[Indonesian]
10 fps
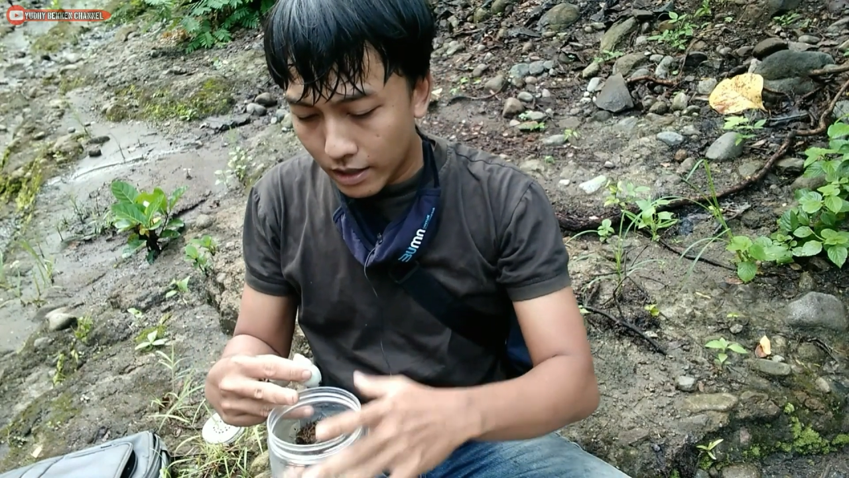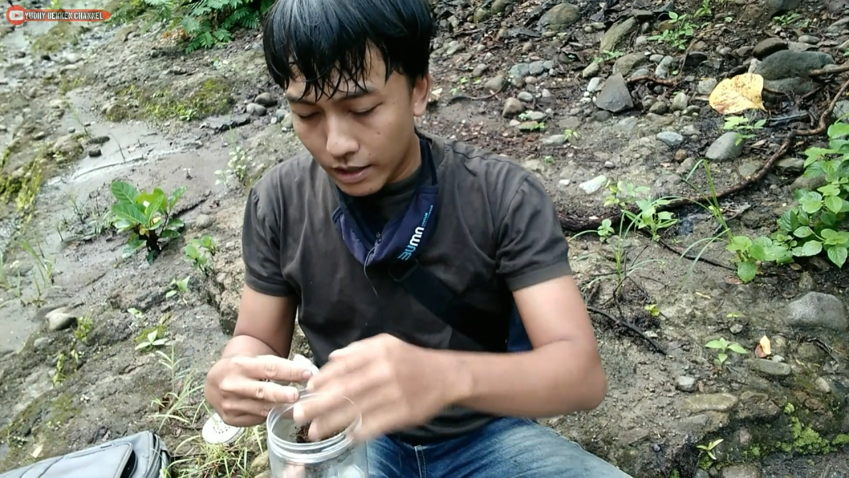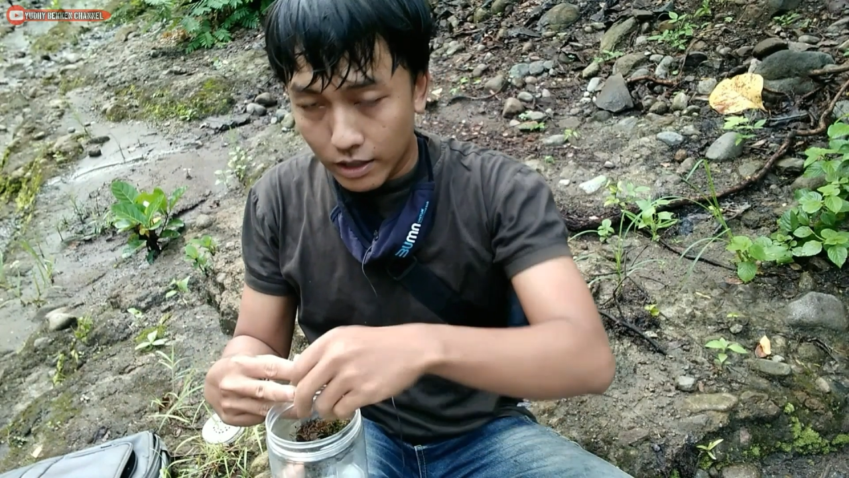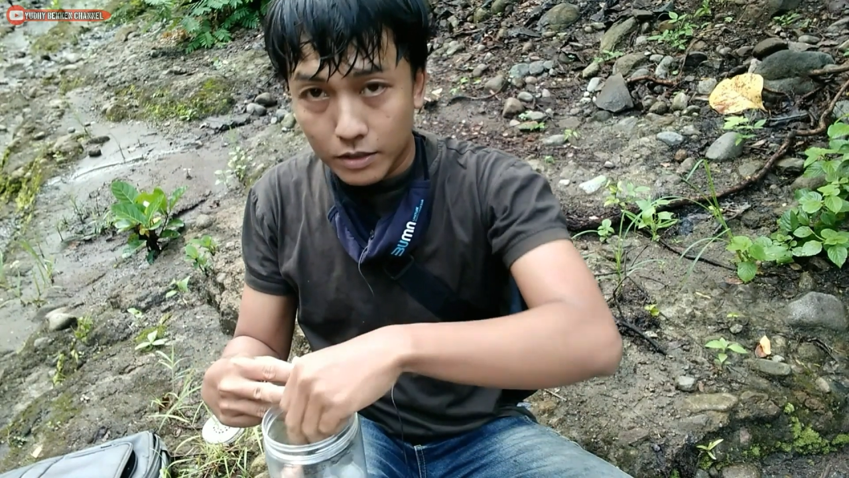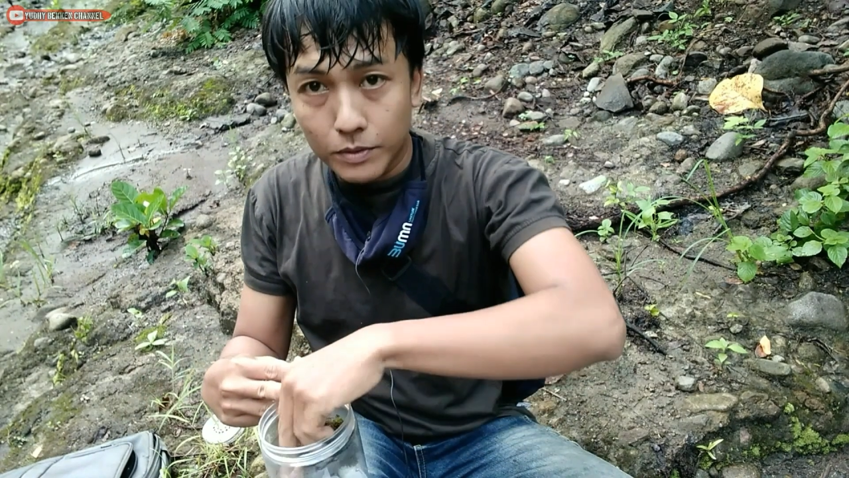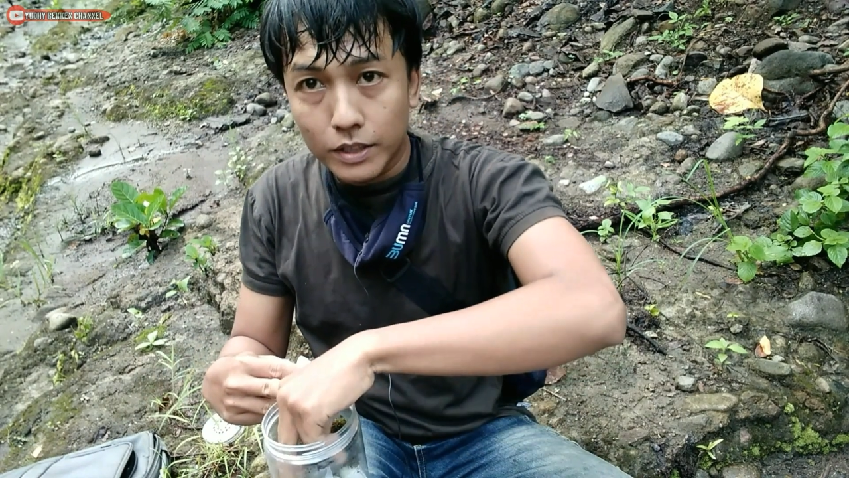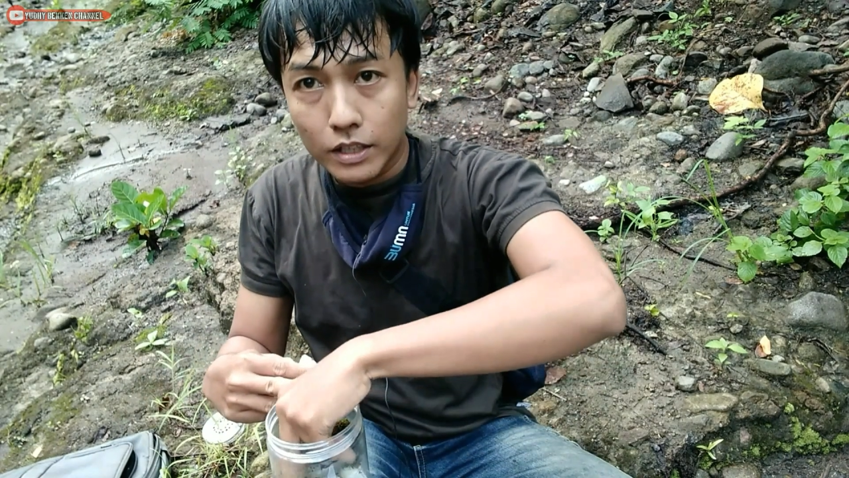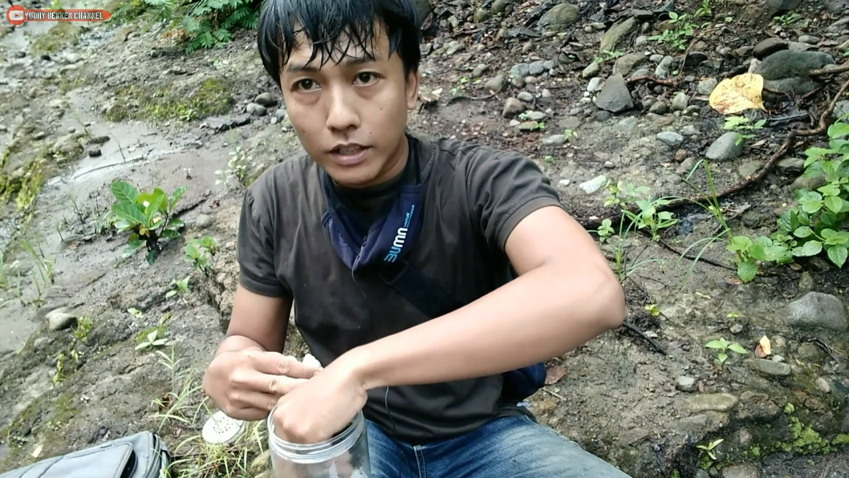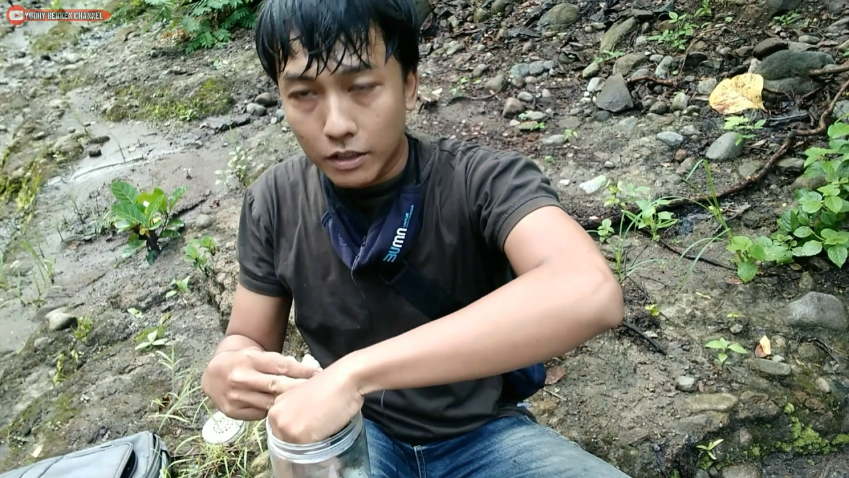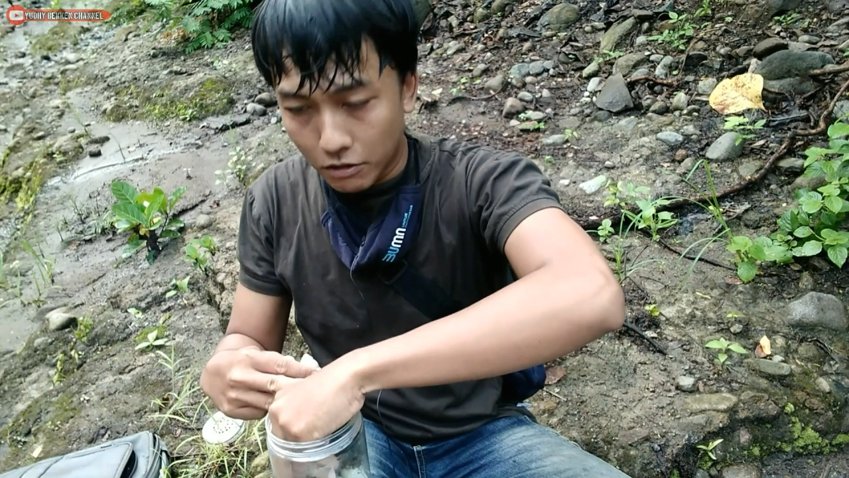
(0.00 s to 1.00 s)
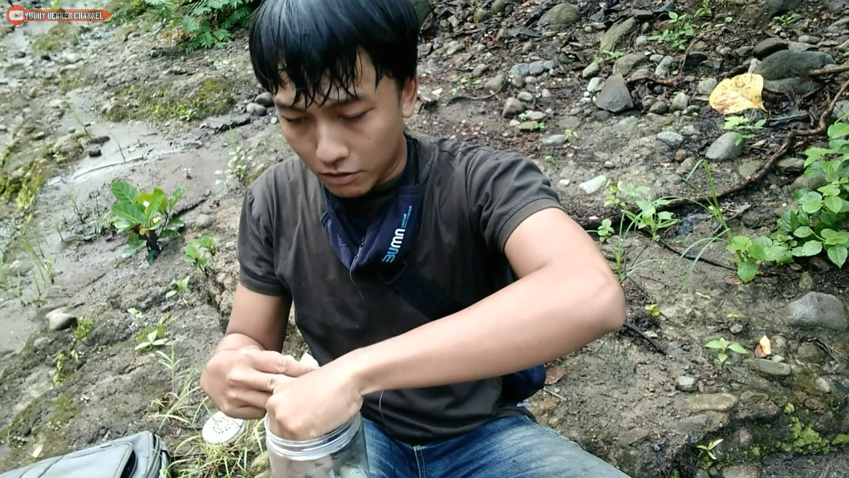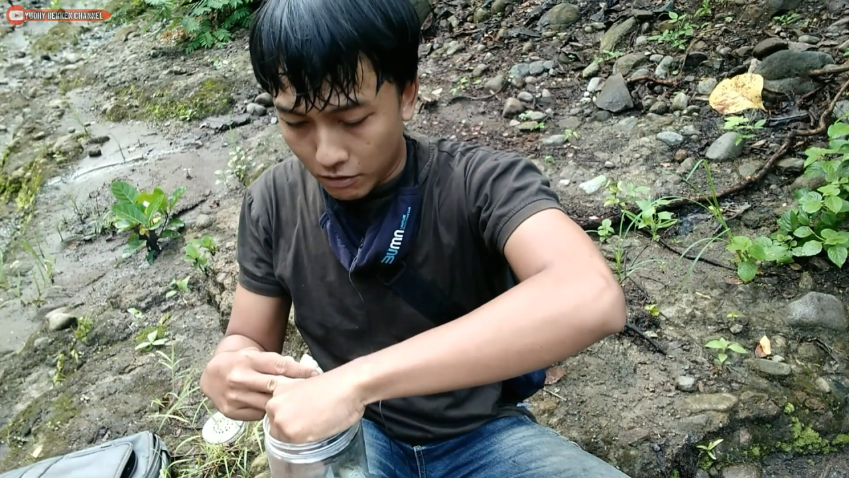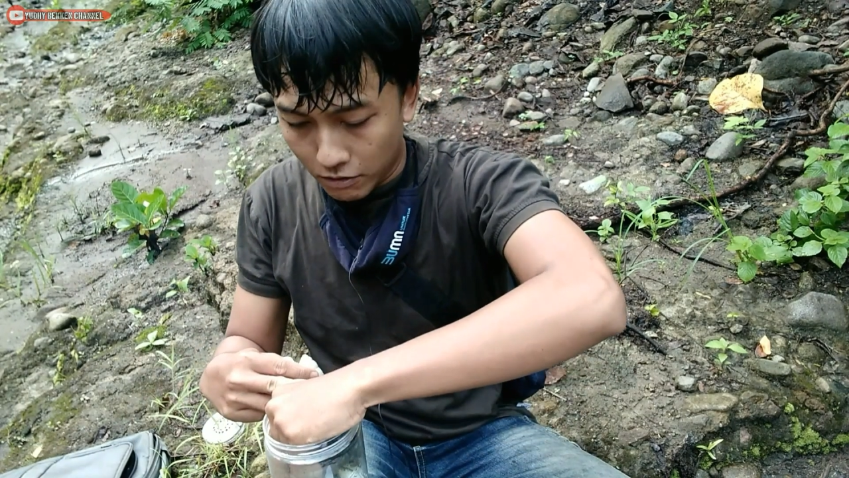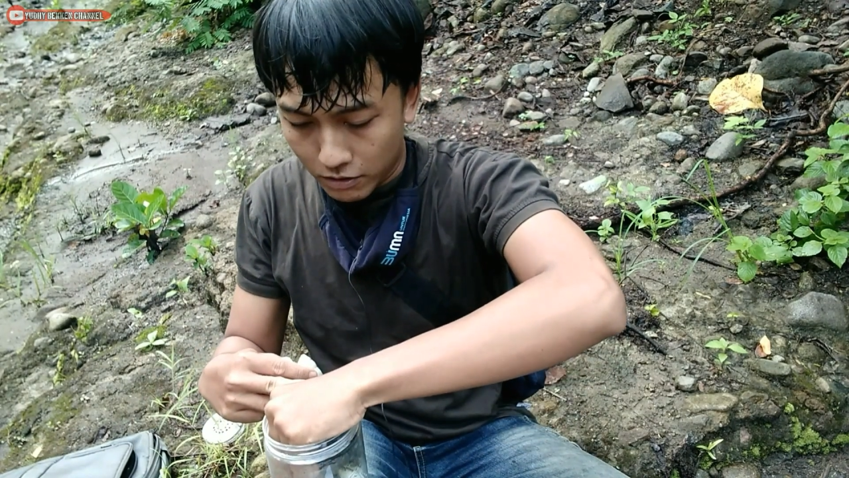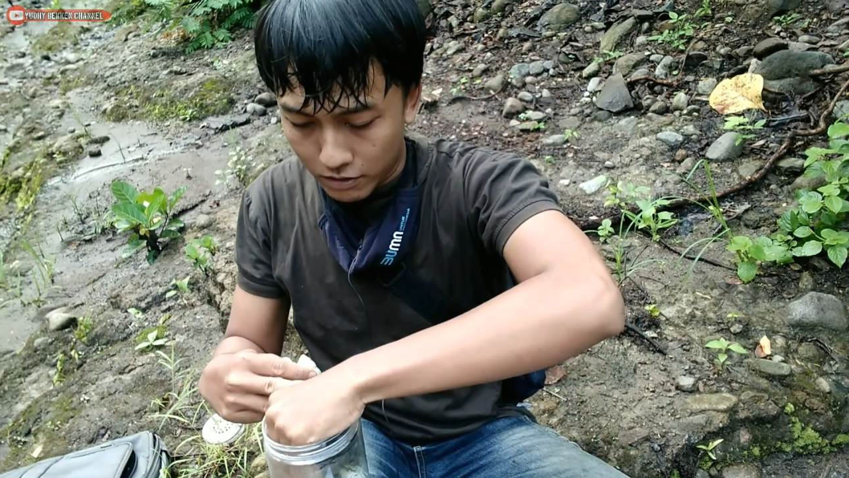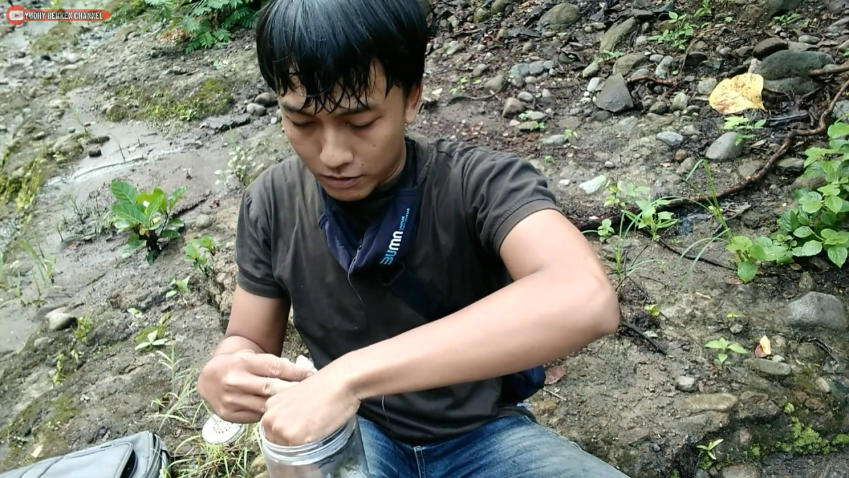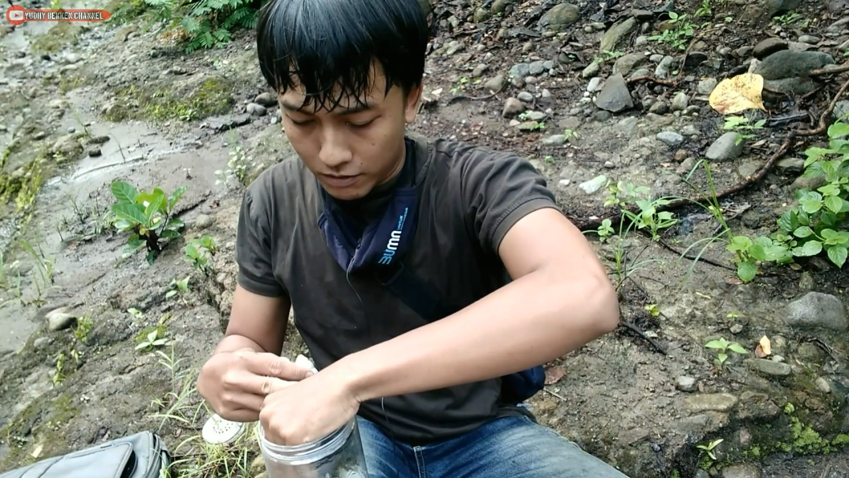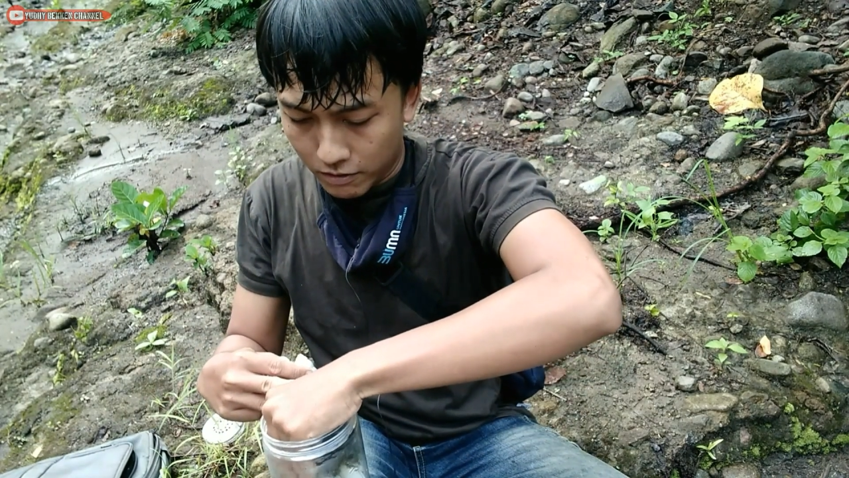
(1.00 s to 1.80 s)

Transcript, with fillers: Uh, sebentar saya hitung dulu.